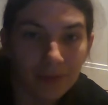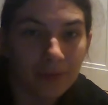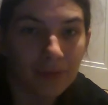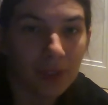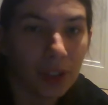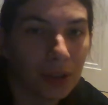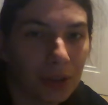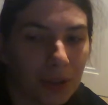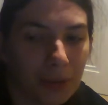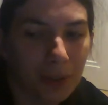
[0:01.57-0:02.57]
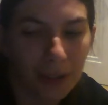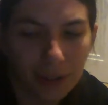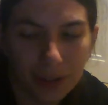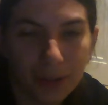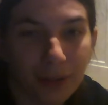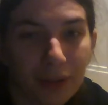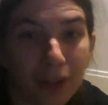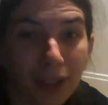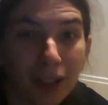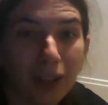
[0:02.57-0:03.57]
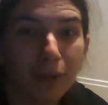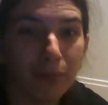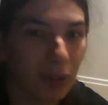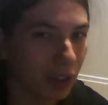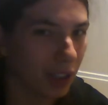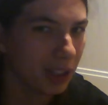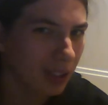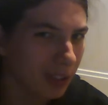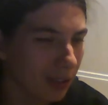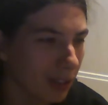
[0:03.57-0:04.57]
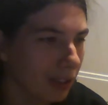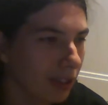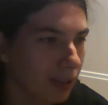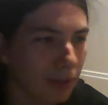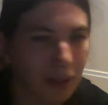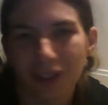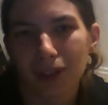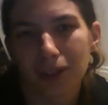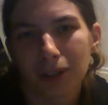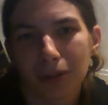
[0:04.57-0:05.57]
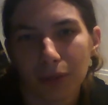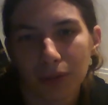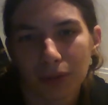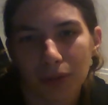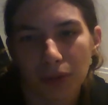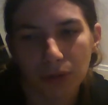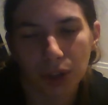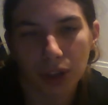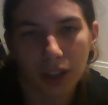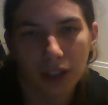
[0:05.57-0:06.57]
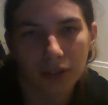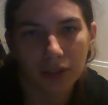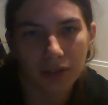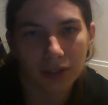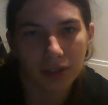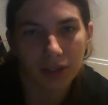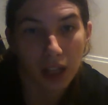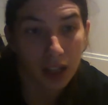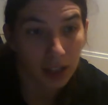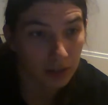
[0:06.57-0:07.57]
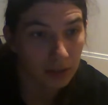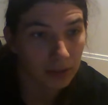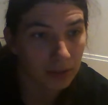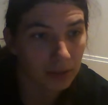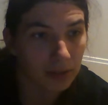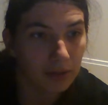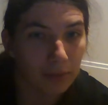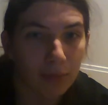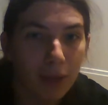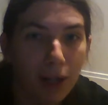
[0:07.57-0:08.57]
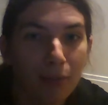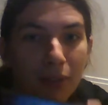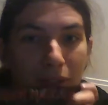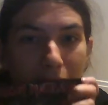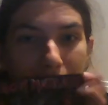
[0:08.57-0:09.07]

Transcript: No już w końcu, po 6 latach od Books of Shadows, mm, mamy